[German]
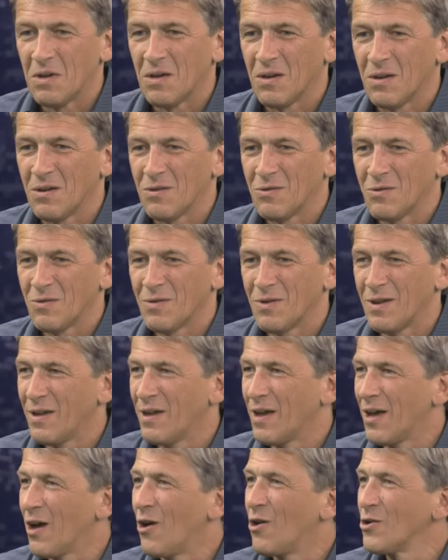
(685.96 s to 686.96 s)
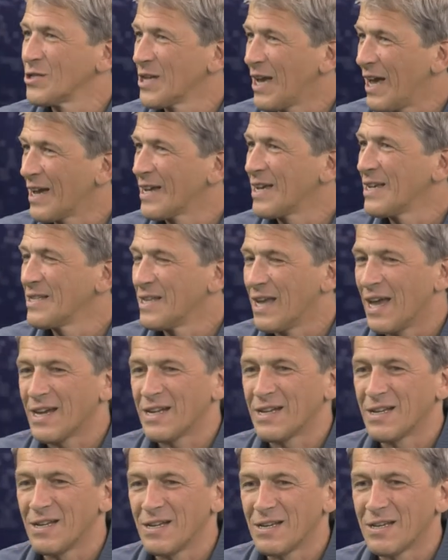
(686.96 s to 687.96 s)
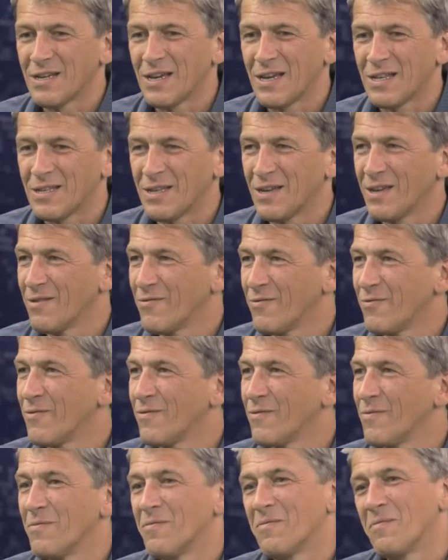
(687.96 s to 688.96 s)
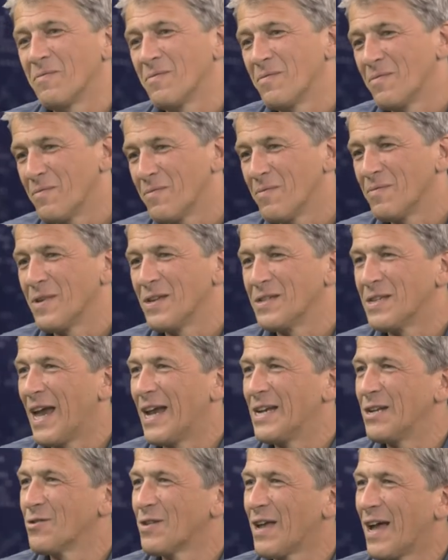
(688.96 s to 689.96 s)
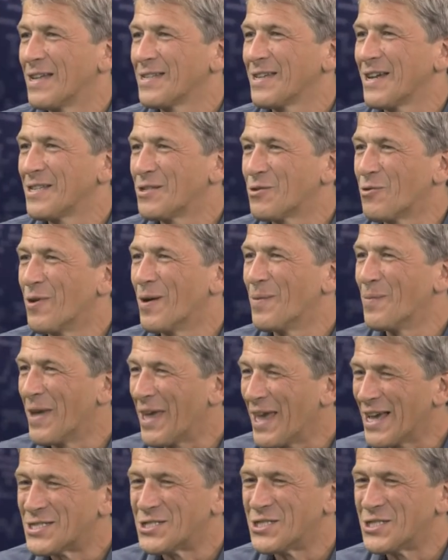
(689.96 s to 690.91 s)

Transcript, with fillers: äh, herausragend eigentlich hätte das eine oder andere Tor mehr